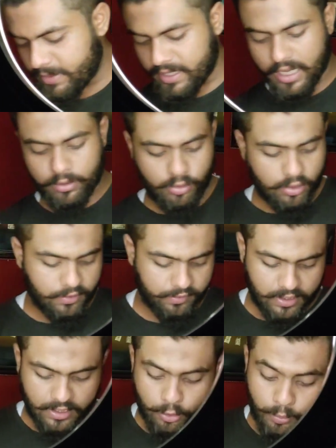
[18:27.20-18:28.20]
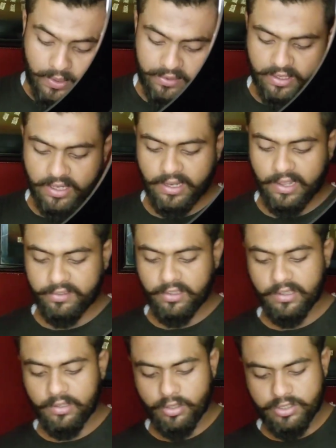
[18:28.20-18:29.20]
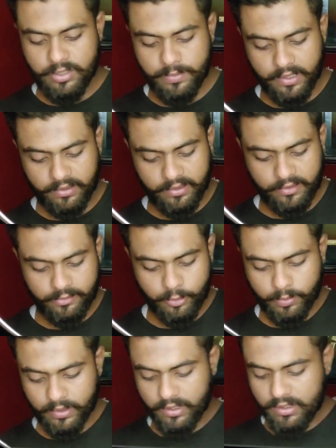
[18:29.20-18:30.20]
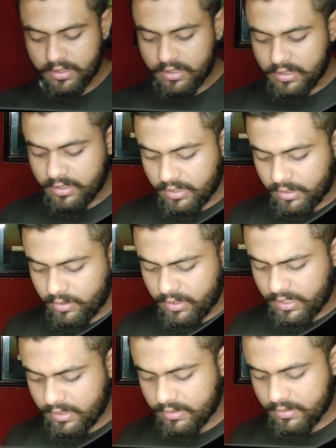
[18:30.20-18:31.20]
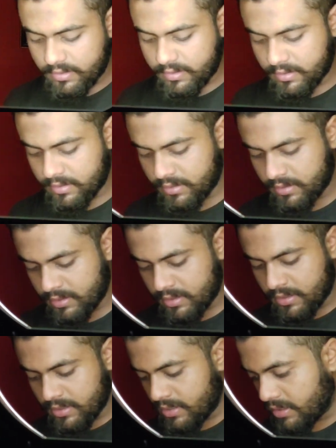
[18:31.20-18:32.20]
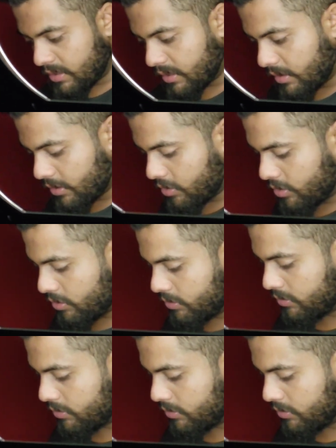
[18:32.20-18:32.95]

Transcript: भी दिखा दूँ और इसकी के ऊपर से अगर कैसे रोशनी पड़ती है इसके ऊपर ठीक हो गया ये देखो